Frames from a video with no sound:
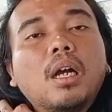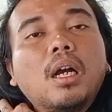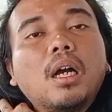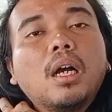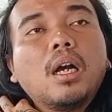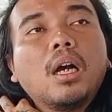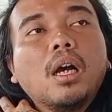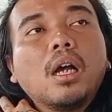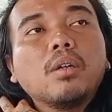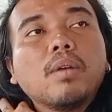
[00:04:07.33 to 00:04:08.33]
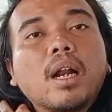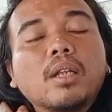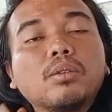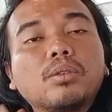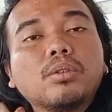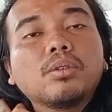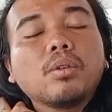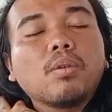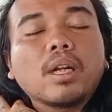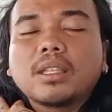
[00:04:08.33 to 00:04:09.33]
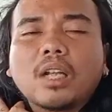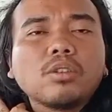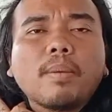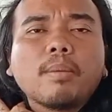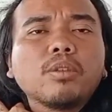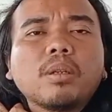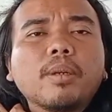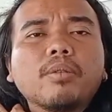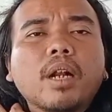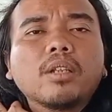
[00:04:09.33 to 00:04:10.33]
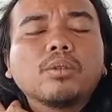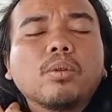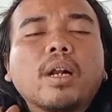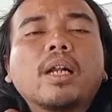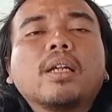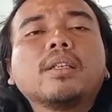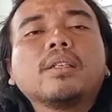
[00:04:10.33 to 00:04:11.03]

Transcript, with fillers: uh, eh, 200 orang 180 sampai 200 orang